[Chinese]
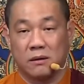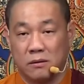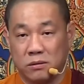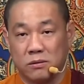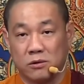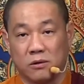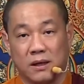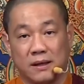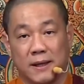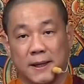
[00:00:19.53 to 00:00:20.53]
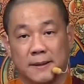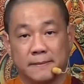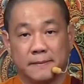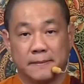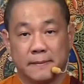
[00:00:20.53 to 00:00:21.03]
苦短啊！
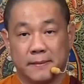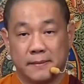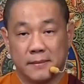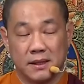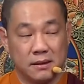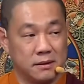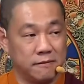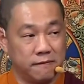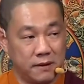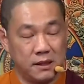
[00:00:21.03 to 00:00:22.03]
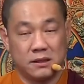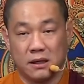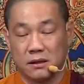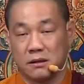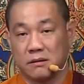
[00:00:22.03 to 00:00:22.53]
人生非
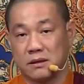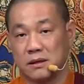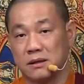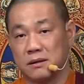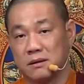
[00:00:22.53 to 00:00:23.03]
常的短暂，